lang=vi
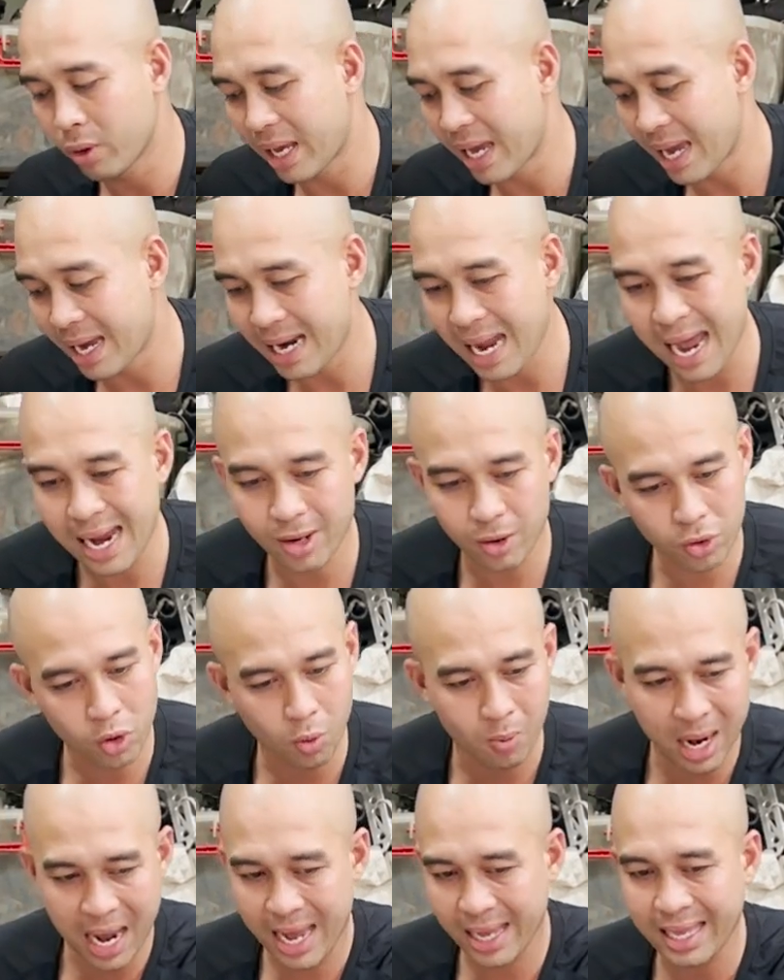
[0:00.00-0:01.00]
trái hai line, nói
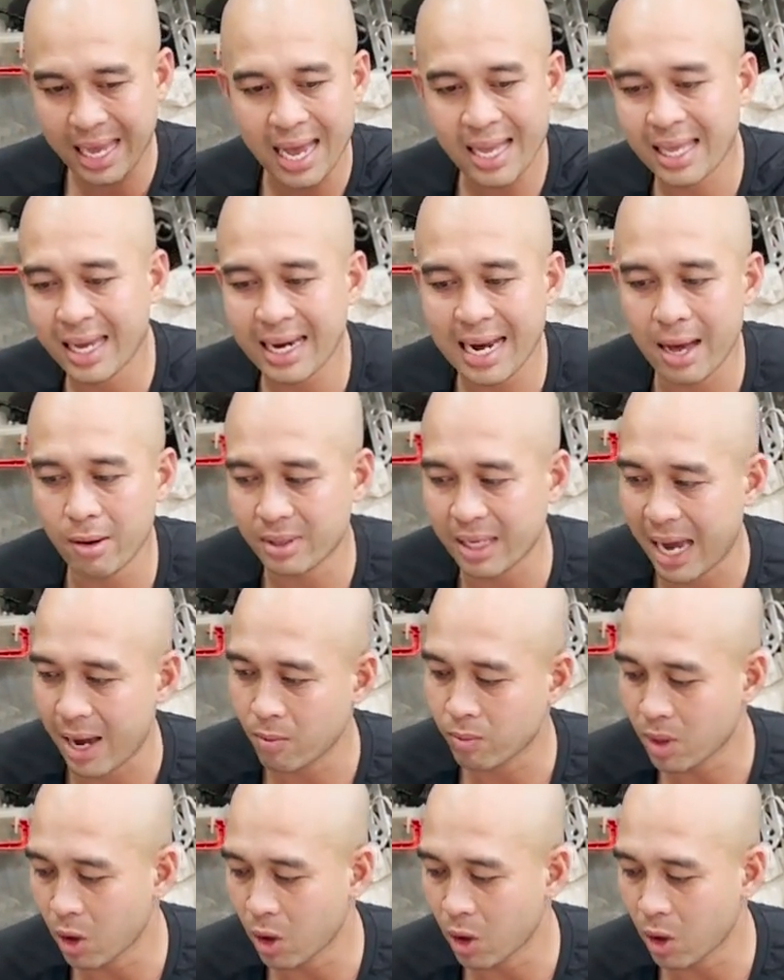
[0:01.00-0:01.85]
chung hai trái trái nào xài cũng